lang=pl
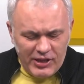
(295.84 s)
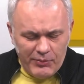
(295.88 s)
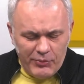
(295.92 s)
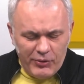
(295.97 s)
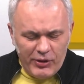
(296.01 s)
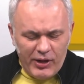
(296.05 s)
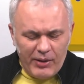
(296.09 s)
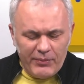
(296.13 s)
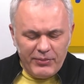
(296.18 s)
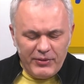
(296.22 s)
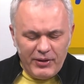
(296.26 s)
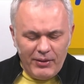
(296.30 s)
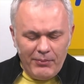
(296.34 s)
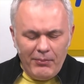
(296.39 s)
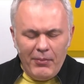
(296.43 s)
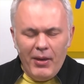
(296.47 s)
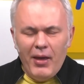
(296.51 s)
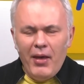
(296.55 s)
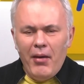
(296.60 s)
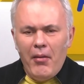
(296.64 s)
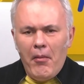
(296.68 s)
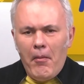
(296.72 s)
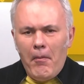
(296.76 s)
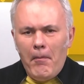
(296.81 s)
temu raptem
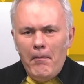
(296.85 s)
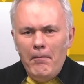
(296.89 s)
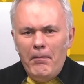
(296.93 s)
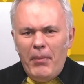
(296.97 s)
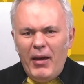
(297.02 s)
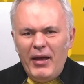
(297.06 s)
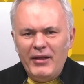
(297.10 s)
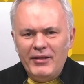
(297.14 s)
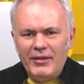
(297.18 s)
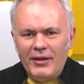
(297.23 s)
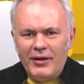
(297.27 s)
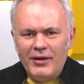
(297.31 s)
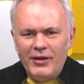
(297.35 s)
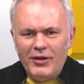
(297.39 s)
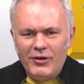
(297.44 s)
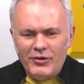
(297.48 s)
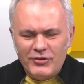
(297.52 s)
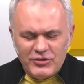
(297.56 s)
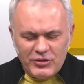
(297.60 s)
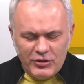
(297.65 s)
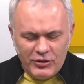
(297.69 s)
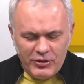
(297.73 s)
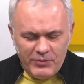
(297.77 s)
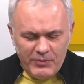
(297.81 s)
Bejter
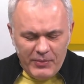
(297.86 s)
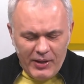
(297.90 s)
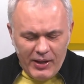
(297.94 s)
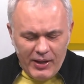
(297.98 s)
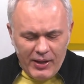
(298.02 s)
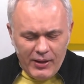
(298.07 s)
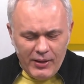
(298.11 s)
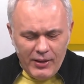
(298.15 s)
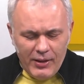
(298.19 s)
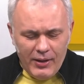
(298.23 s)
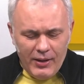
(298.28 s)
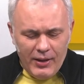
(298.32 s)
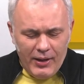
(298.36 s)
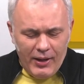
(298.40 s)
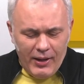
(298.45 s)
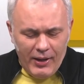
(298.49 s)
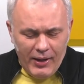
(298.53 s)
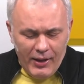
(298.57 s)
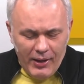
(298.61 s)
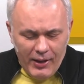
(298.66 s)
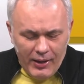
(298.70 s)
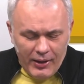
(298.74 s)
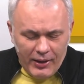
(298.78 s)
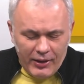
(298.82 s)
Jerozolima
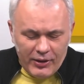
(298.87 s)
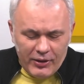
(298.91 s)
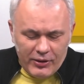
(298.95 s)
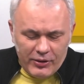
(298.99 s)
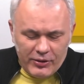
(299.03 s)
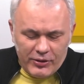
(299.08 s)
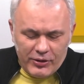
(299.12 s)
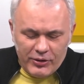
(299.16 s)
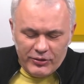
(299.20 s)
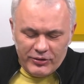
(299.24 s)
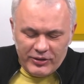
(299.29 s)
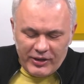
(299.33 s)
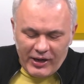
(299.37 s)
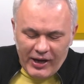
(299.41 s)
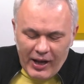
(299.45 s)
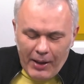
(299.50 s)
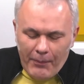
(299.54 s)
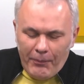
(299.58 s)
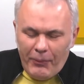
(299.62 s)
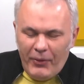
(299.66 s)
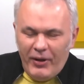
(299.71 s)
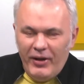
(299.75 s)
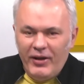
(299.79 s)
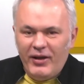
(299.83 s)
e, kontra
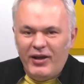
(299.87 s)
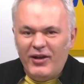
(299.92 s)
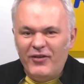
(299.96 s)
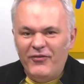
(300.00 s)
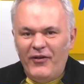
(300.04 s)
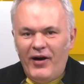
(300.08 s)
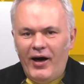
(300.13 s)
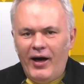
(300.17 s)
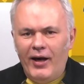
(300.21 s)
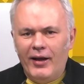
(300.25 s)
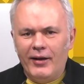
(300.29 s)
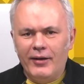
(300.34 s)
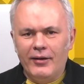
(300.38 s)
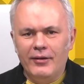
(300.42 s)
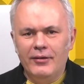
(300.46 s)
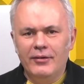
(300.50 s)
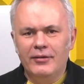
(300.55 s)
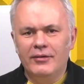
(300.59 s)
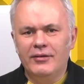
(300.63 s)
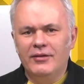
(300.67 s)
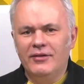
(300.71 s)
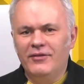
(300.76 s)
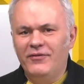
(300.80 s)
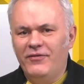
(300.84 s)
Hapoel Kwar.
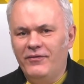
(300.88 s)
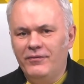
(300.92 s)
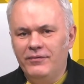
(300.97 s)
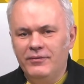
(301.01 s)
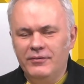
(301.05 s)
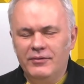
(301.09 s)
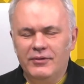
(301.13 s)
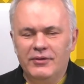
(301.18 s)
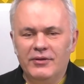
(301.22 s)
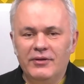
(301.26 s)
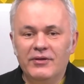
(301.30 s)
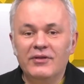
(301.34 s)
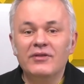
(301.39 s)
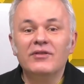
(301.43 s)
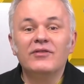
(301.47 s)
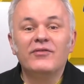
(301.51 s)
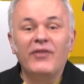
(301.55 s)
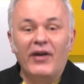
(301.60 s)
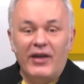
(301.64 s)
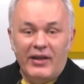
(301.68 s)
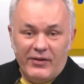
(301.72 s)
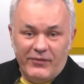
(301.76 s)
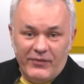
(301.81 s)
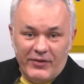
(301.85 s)

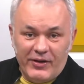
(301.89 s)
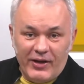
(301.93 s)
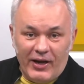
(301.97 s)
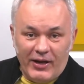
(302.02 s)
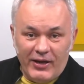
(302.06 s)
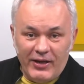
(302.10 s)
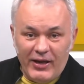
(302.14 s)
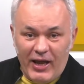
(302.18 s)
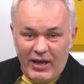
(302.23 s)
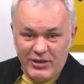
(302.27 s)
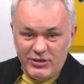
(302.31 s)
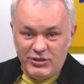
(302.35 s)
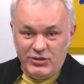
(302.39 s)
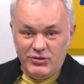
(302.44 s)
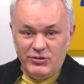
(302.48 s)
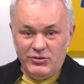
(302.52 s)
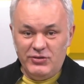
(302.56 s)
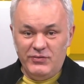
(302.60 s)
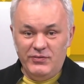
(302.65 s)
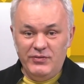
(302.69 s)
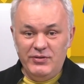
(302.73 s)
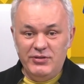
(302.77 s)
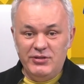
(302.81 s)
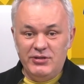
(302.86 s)
2-1 e, wygrali nasi
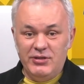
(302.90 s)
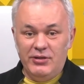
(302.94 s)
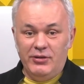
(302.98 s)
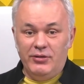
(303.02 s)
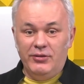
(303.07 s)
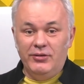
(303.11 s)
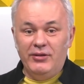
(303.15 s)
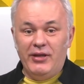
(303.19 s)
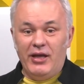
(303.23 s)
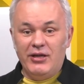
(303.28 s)
oczywiście, o